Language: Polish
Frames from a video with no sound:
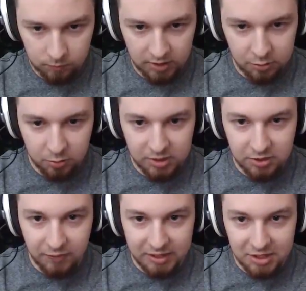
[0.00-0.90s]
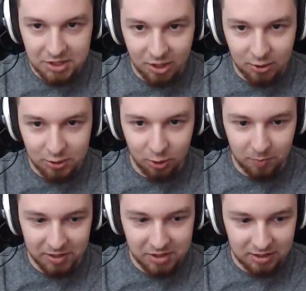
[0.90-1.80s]
Jest 20
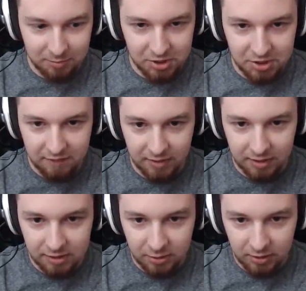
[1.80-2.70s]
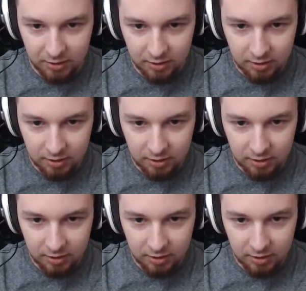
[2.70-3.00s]
osób, jeszcze tam przy drzewie jeden stoi.